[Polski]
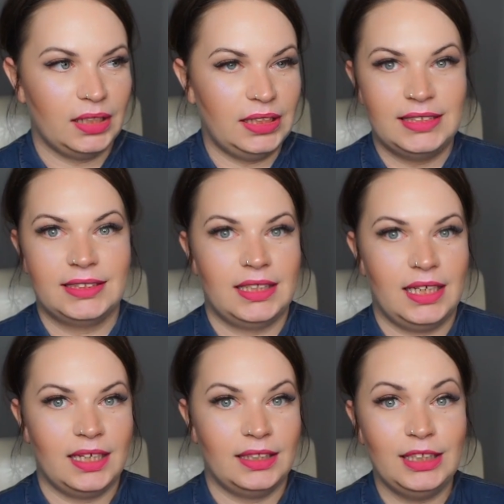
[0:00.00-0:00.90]
nic,
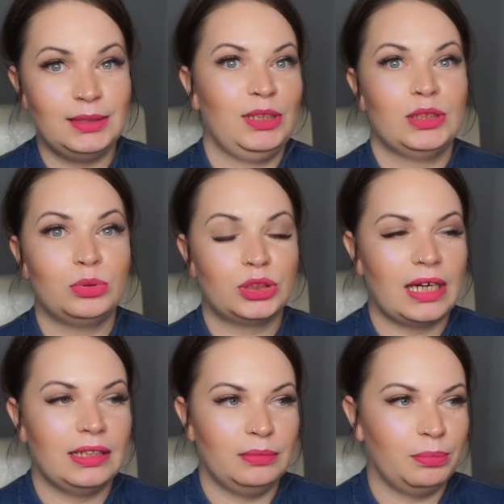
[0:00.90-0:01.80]
e, nic mnie nie
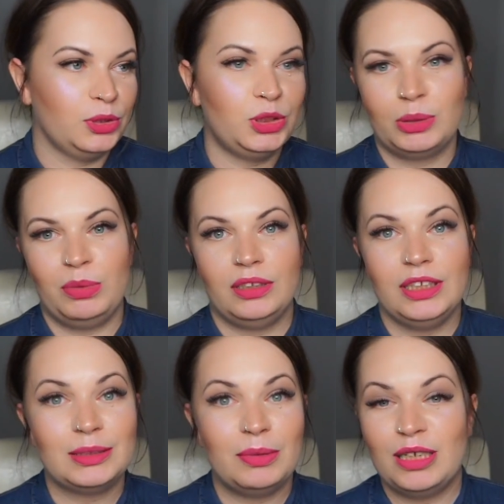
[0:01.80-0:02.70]
złuszcza, po niczym
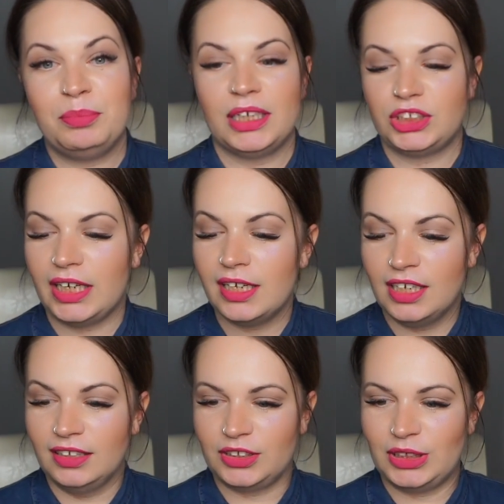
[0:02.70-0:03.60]
nic mnie nie piecze,
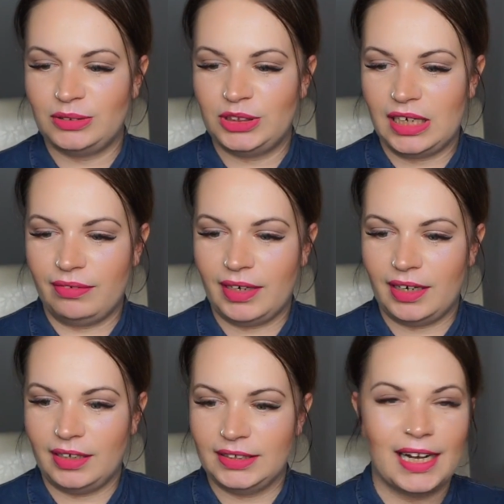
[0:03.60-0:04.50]
także jestem
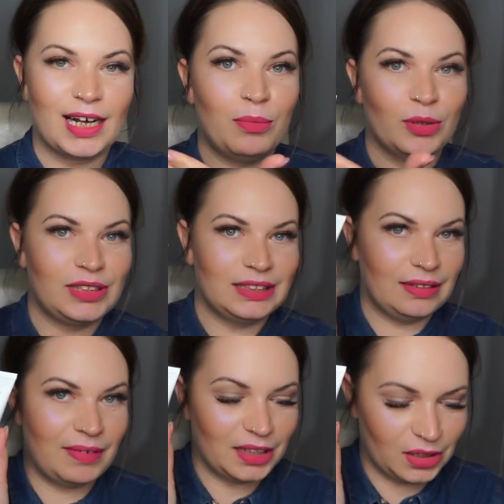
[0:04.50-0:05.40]
ciekawa jaka moc jest
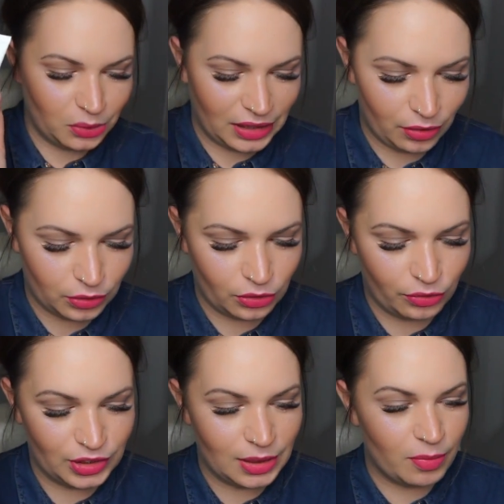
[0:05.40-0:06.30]
zawarta tutaj oto
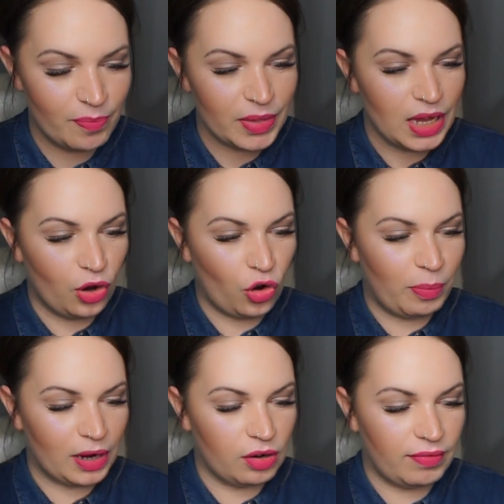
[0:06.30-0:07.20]
w tym
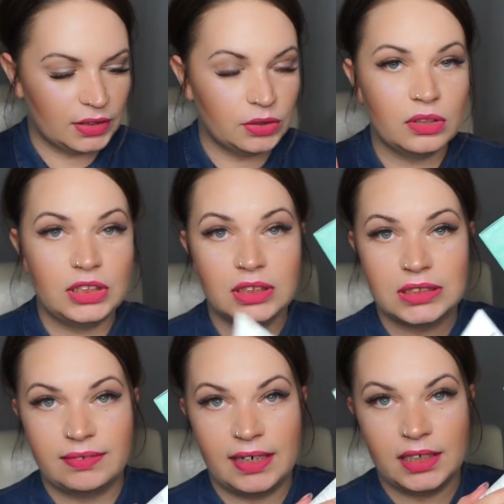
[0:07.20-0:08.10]
opakowaniu i to
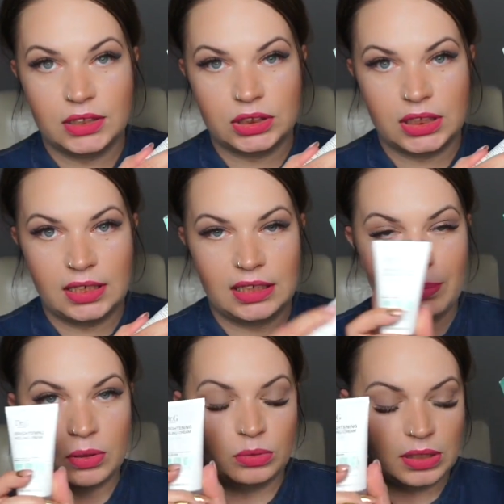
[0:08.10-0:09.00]
jest fajne, że na
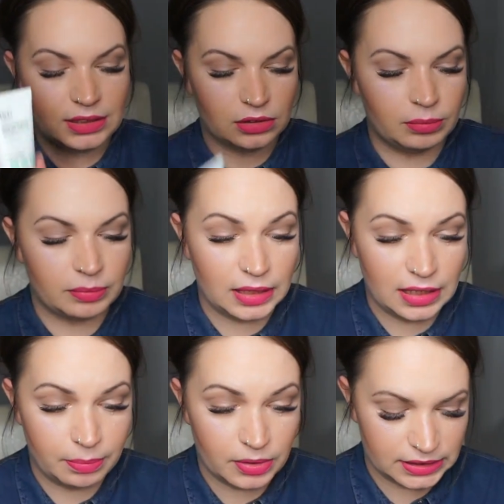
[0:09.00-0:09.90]
produktach są
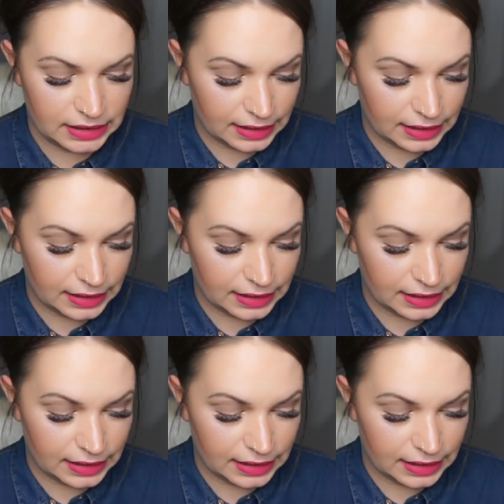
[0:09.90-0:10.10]
e, polskie